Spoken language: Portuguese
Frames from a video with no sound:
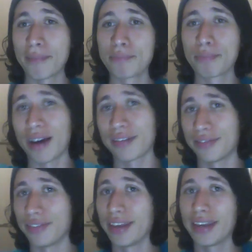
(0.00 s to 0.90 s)

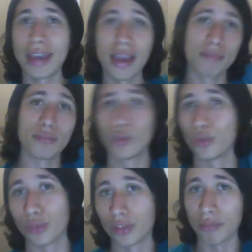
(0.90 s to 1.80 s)
pavê, é
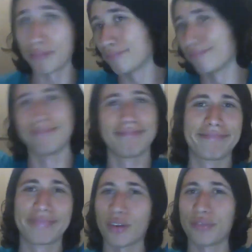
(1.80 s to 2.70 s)
mousse. Eu...
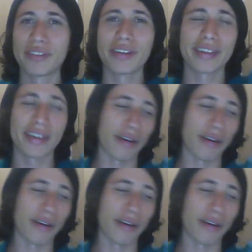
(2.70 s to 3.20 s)
Só fica aqui, ó.